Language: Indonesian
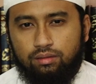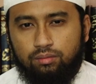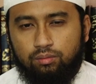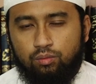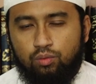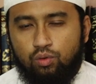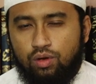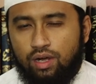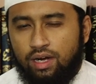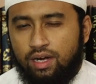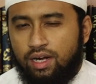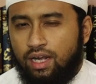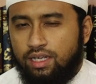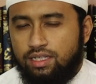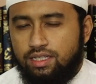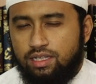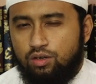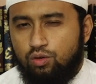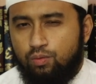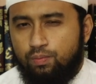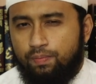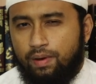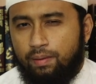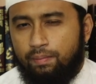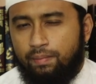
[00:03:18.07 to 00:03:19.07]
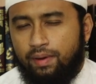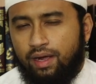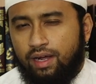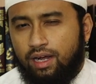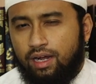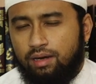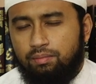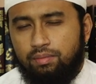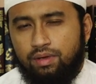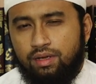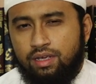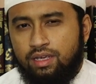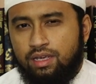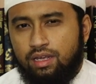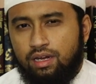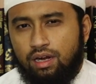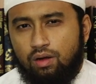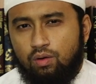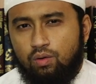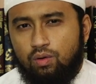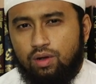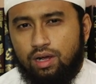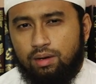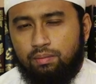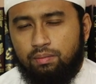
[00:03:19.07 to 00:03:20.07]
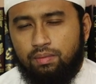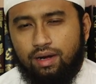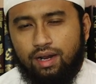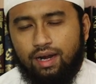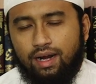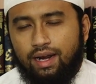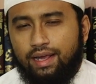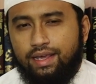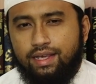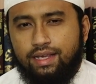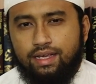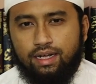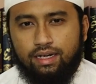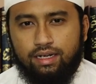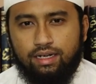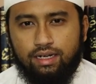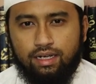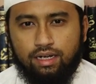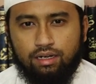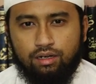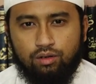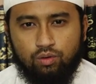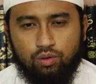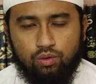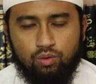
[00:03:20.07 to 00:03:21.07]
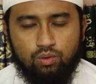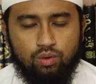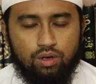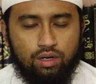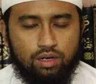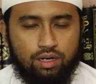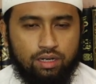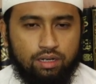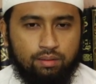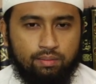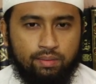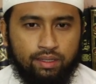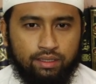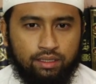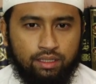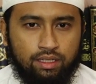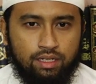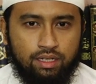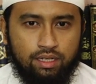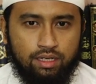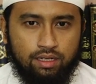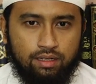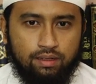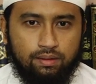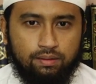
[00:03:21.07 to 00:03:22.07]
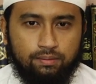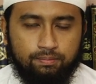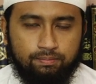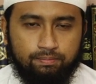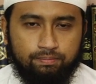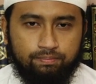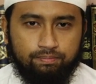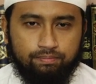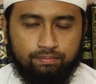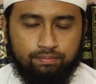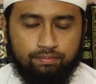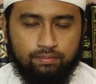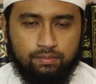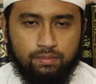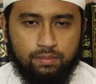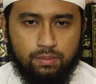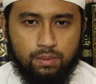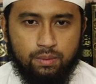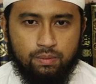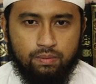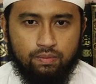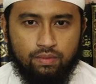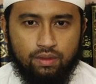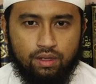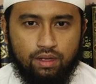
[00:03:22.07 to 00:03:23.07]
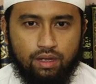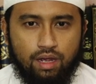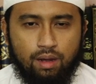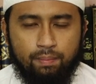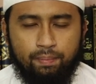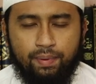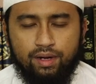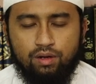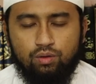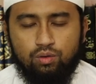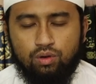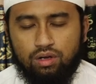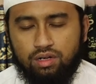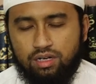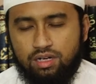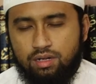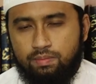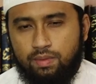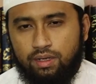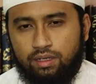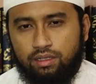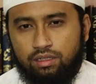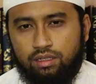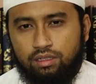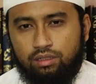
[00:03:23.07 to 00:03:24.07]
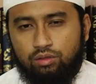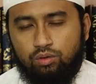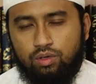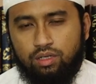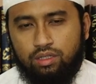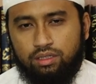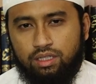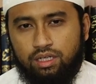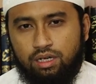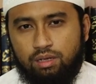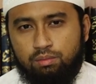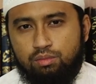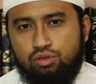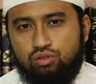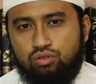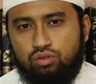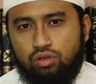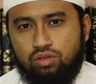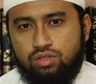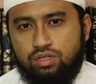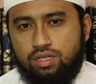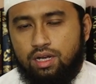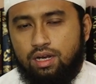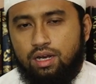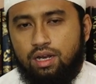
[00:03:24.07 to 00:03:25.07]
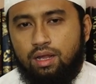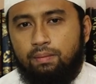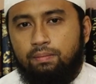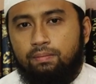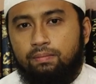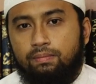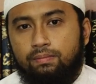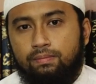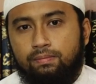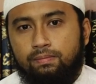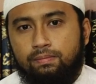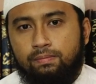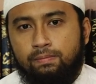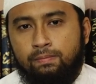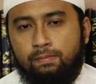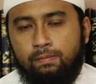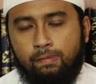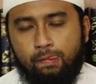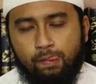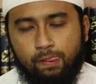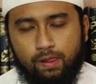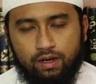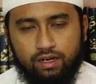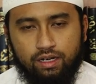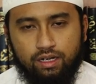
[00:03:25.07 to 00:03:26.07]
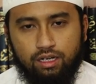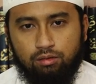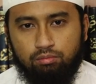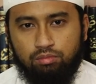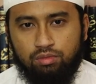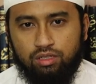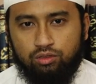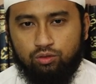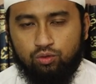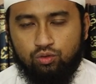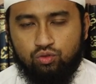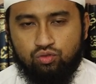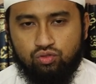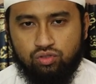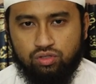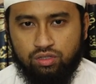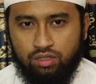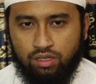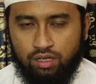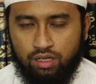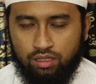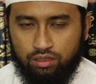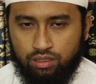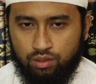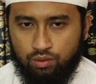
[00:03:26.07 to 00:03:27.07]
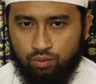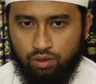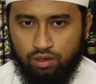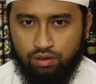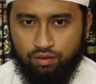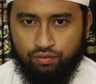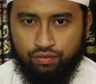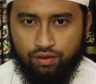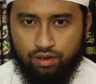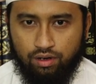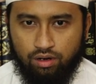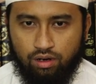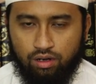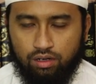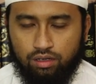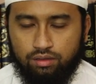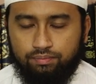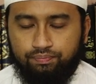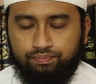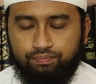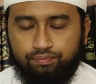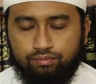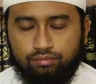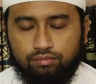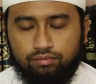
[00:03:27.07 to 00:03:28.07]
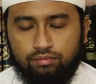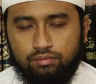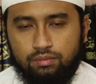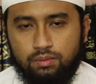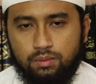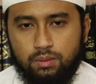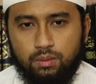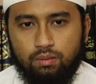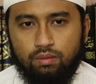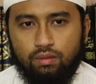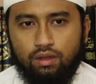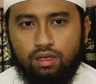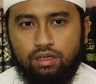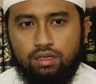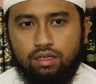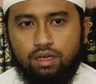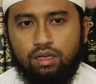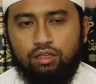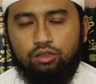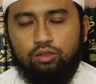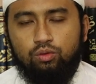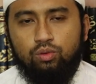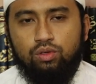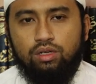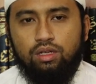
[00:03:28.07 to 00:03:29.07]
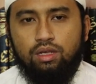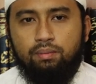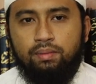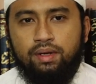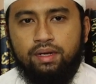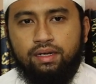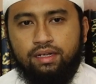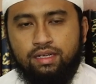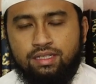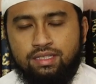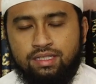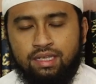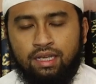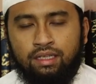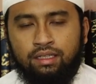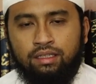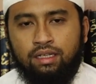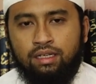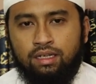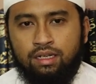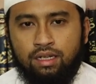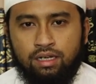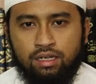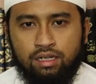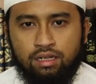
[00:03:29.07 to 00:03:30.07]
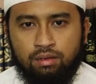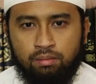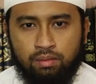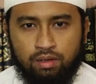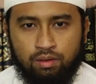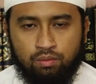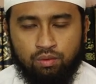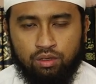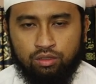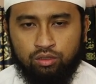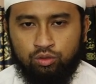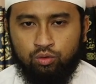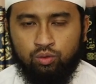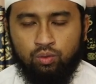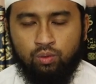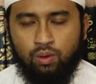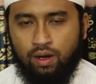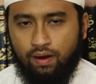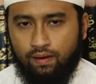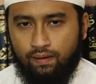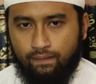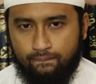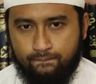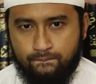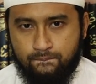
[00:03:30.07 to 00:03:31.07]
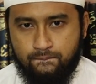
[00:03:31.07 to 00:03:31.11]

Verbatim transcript: bukan hanya lupa, bahkan menghiraukan, melalaikan dengan kedua kenikmatan ini. Apa dua kenikmatan itu kata Nabi SAW? Ni'matus sihati wal farah. Yaitu nikmat kesehatan dan nikmat waktu luang.